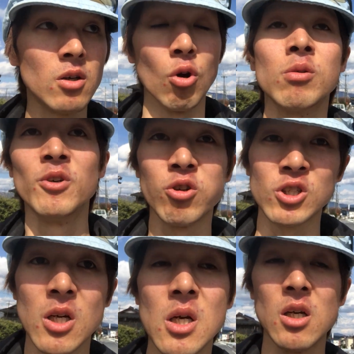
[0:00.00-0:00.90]
よくもそ
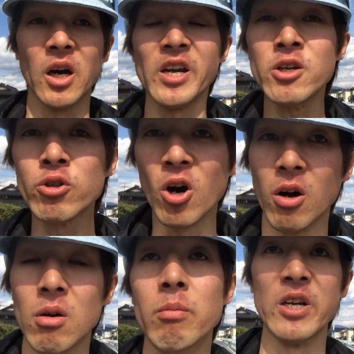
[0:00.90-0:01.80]
ちかないるか
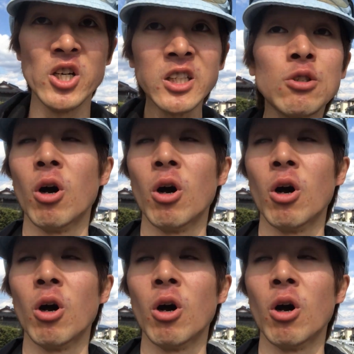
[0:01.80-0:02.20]
お前逃がさん